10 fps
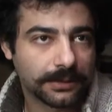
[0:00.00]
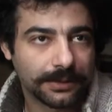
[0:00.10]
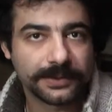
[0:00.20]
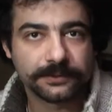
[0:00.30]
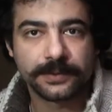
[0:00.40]

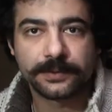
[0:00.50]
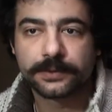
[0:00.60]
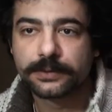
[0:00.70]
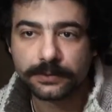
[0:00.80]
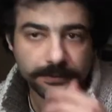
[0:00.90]
انحبس بابا
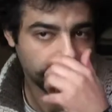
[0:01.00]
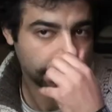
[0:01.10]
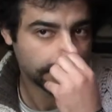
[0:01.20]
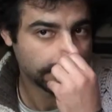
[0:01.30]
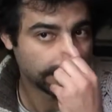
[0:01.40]

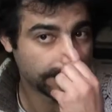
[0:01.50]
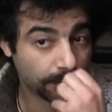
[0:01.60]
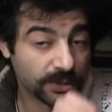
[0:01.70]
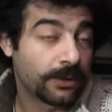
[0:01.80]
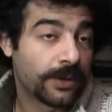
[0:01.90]

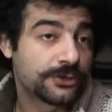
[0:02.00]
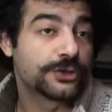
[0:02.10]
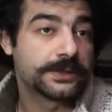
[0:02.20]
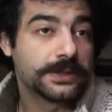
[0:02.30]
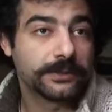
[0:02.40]
وضلوا
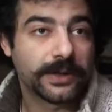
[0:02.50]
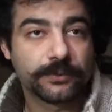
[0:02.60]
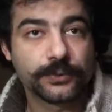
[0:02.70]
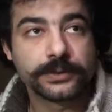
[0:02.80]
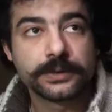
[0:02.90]
10 سنين
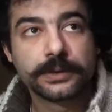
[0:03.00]
محبوس